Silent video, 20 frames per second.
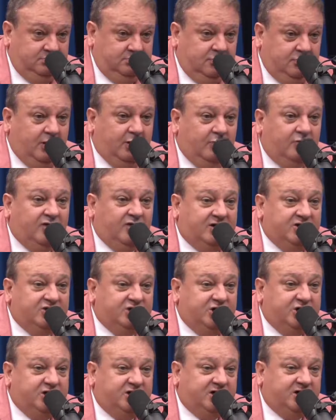Qual é o
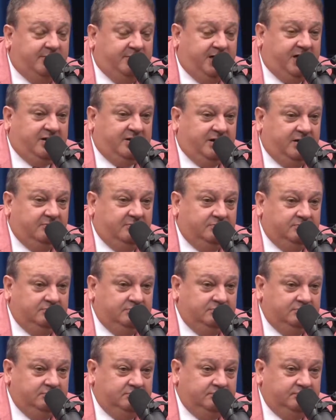sentido dessa merda?
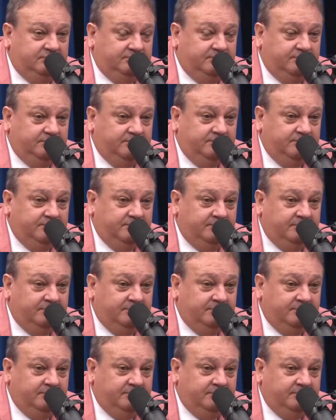Eu concordo.